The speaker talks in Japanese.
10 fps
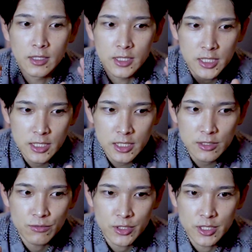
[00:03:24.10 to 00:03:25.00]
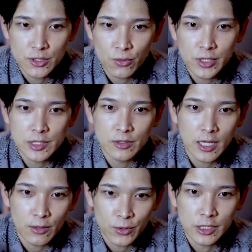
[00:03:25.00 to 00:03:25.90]
1日のうちに消費する
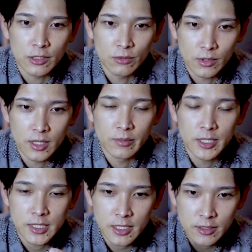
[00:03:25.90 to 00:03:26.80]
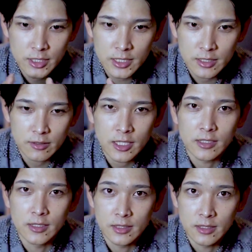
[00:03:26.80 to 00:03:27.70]
カロリーっていうのがめちゃくちゃ少な
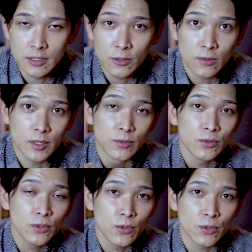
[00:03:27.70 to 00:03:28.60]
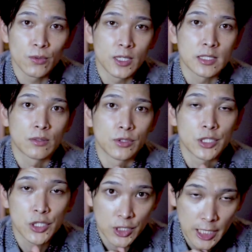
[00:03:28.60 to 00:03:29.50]
いんですね要は運動量がすごい
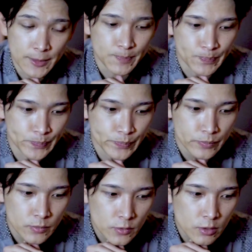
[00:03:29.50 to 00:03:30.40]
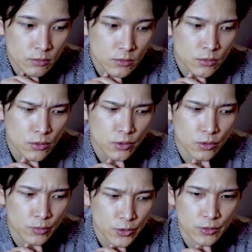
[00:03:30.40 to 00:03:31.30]
少ない運動
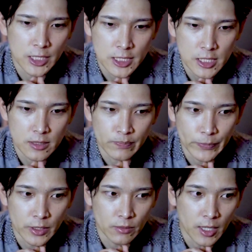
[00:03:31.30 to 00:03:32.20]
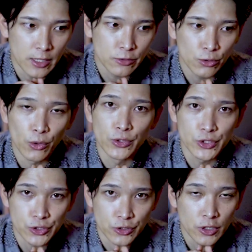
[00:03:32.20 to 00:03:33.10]
量もそうだし、えーと、歩く歩
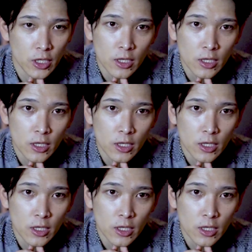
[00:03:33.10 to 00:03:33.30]
数